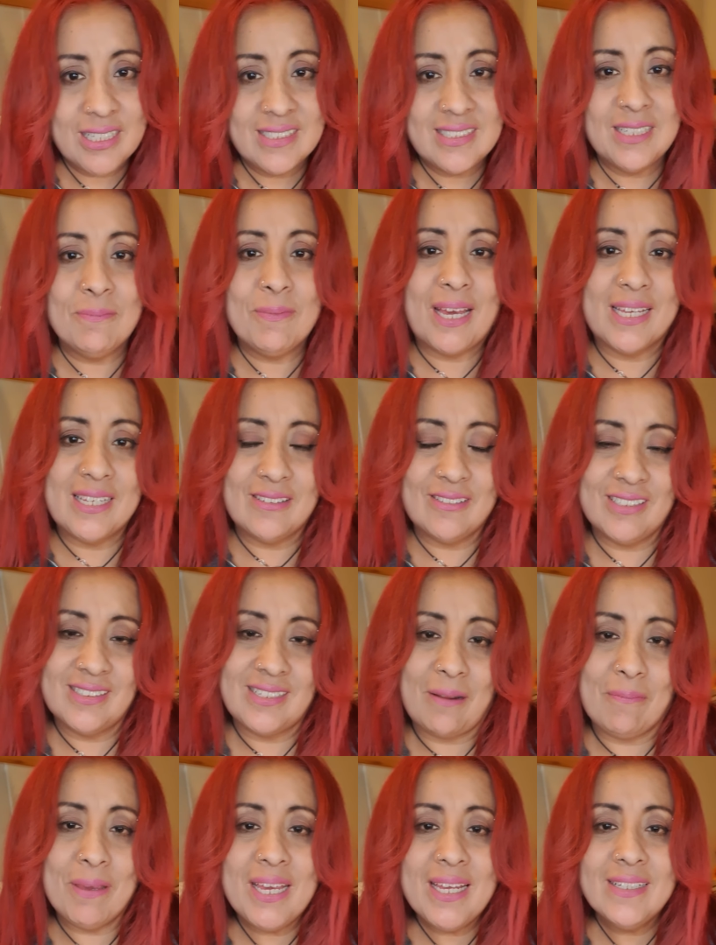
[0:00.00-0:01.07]
el chip que hay en
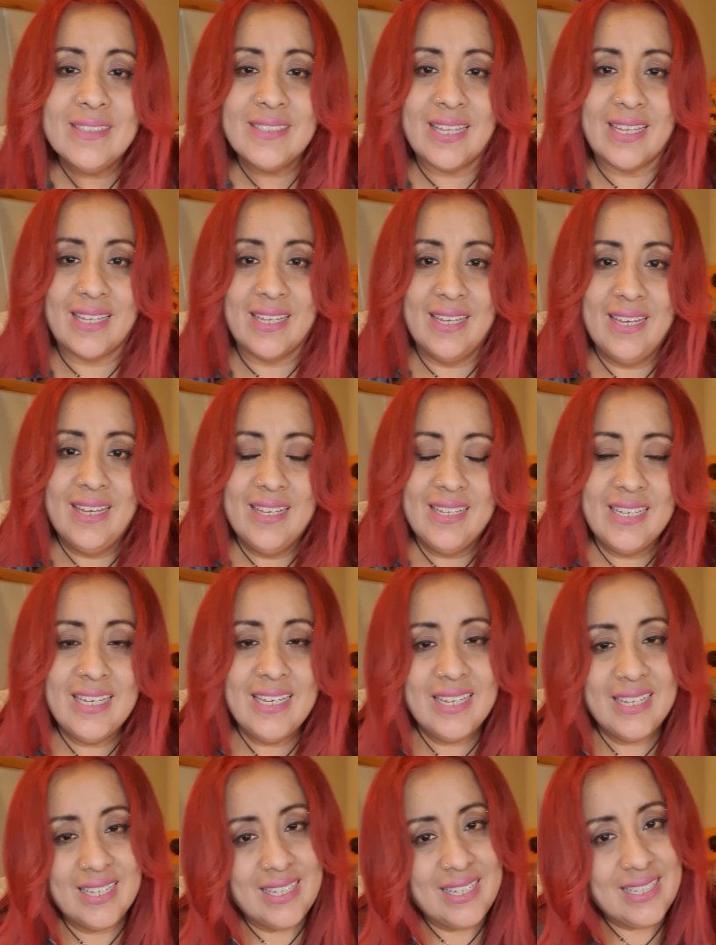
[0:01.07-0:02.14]
nuestra mente
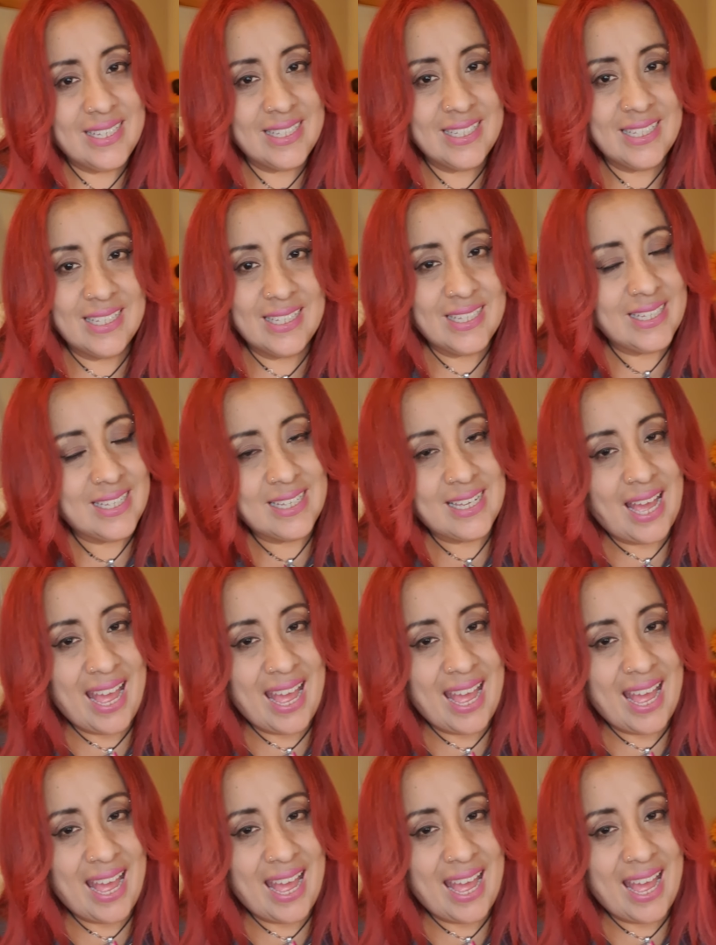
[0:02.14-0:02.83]
y,